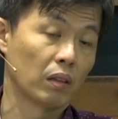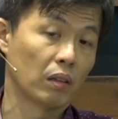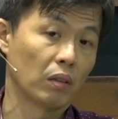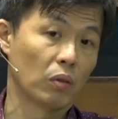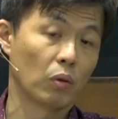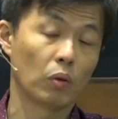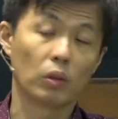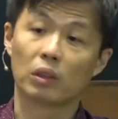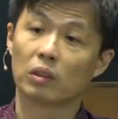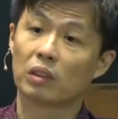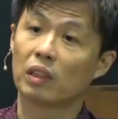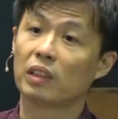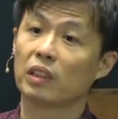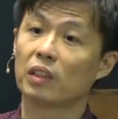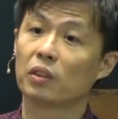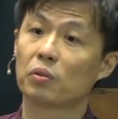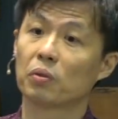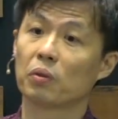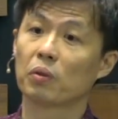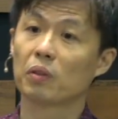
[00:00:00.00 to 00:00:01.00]
我曾
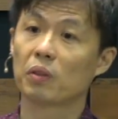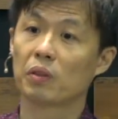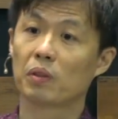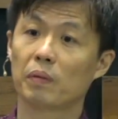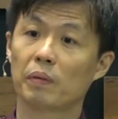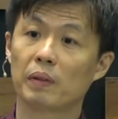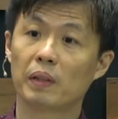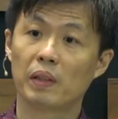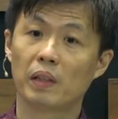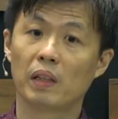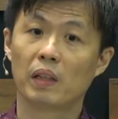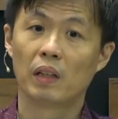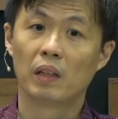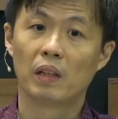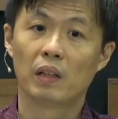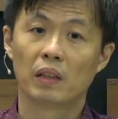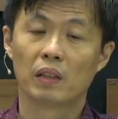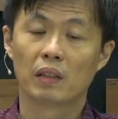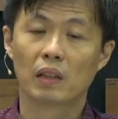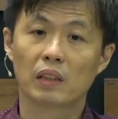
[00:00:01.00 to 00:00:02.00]
经说过，对不对？
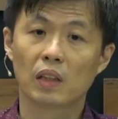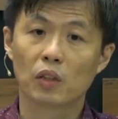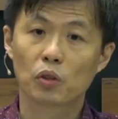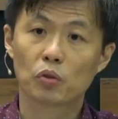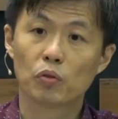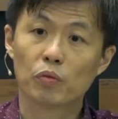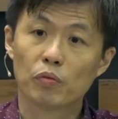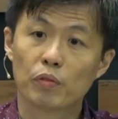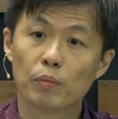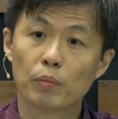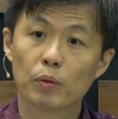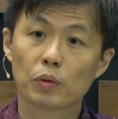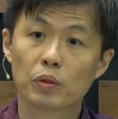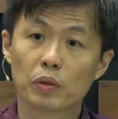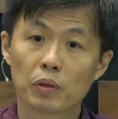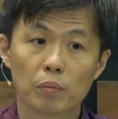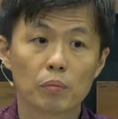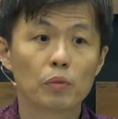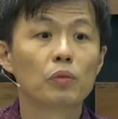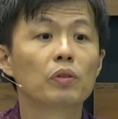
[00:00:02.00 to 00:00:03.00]
大家顺服牧
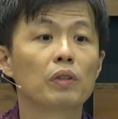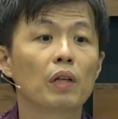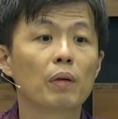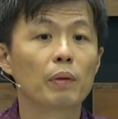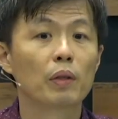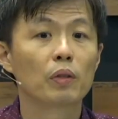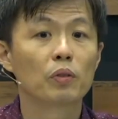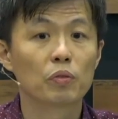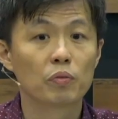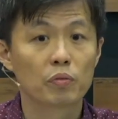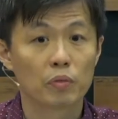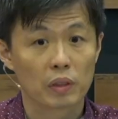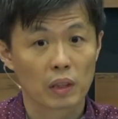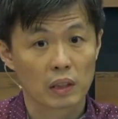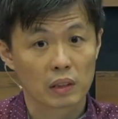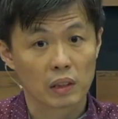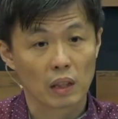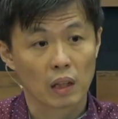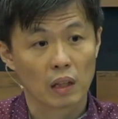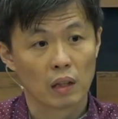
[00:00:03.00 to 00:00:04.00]
师，牧师要不要顺服
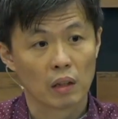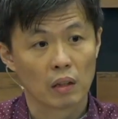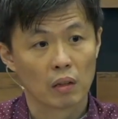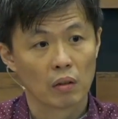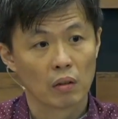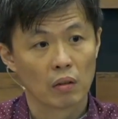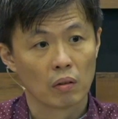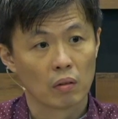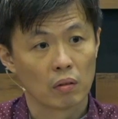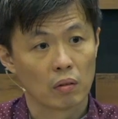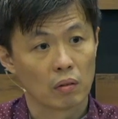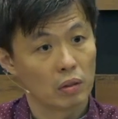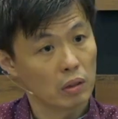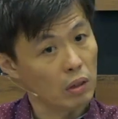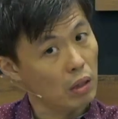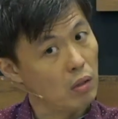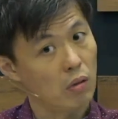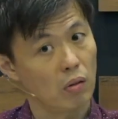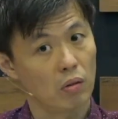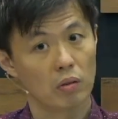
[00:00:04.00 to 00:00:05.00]
大家？
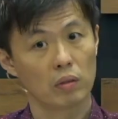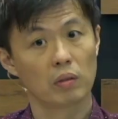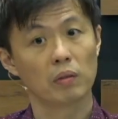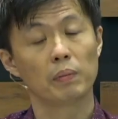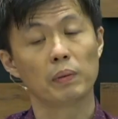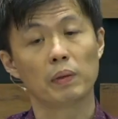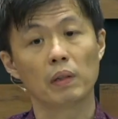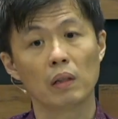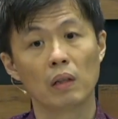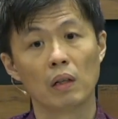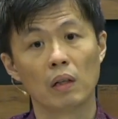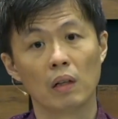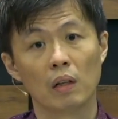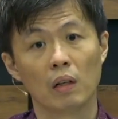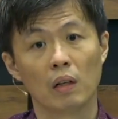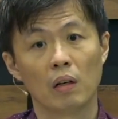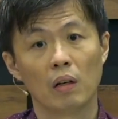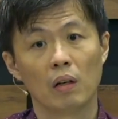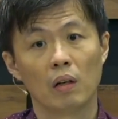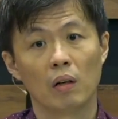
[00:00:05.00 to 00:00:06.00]
要对不对？
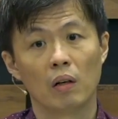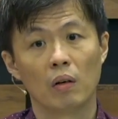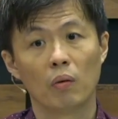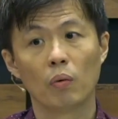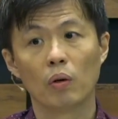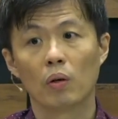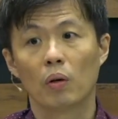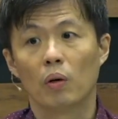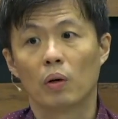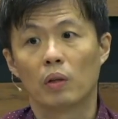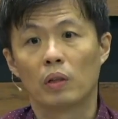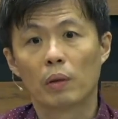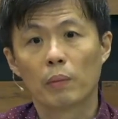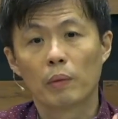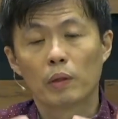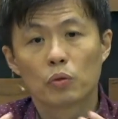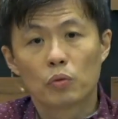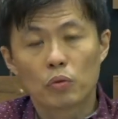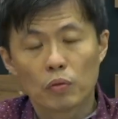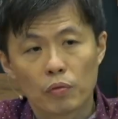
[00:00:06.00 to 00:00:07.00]
我你
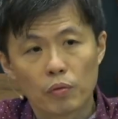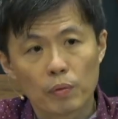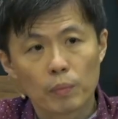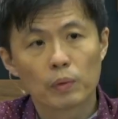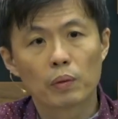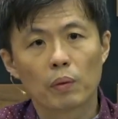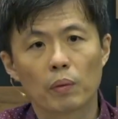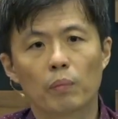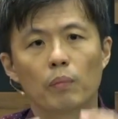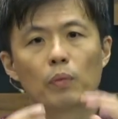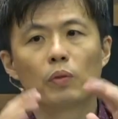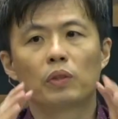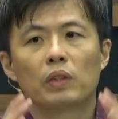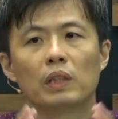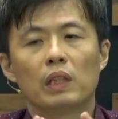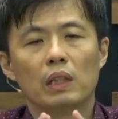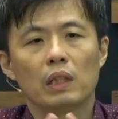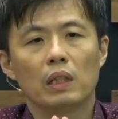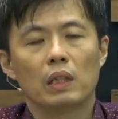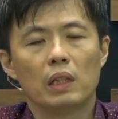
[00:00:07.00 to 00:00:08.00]
们顺服牧师牧
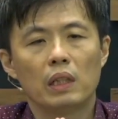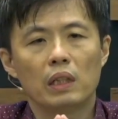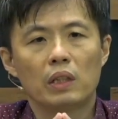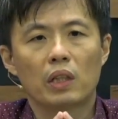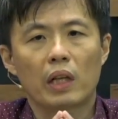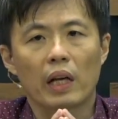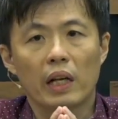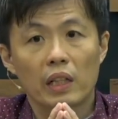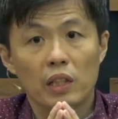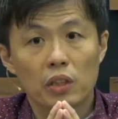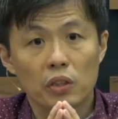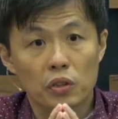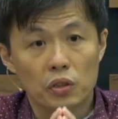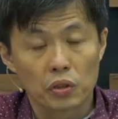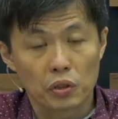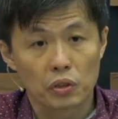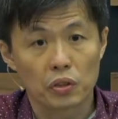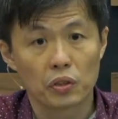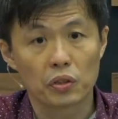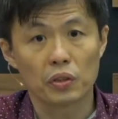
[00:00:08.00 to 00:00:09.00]
师，你你给的
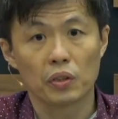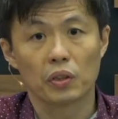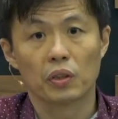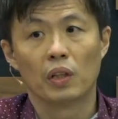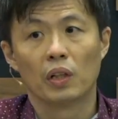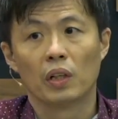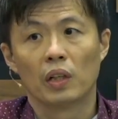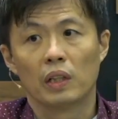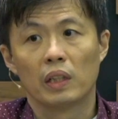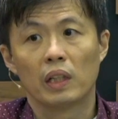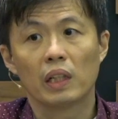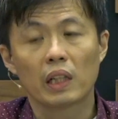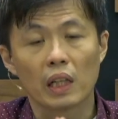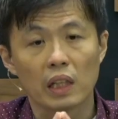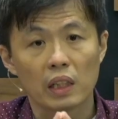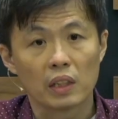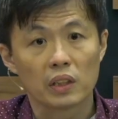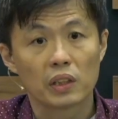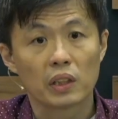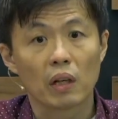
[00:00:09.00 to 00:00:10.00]
指示，你
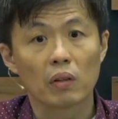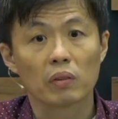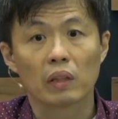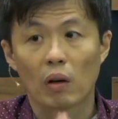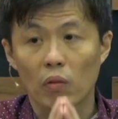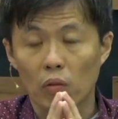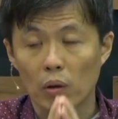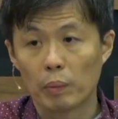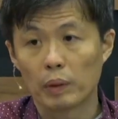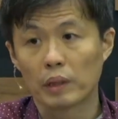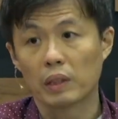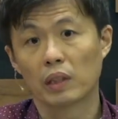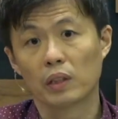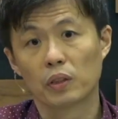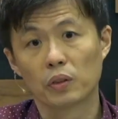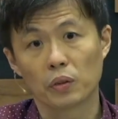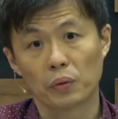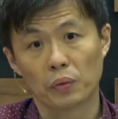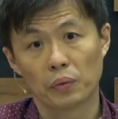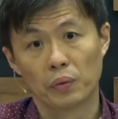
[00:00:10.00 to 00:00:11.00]
给的教导我们
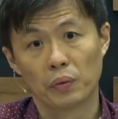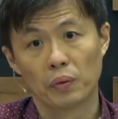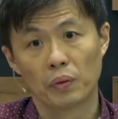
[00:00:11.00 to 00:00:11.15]
听从，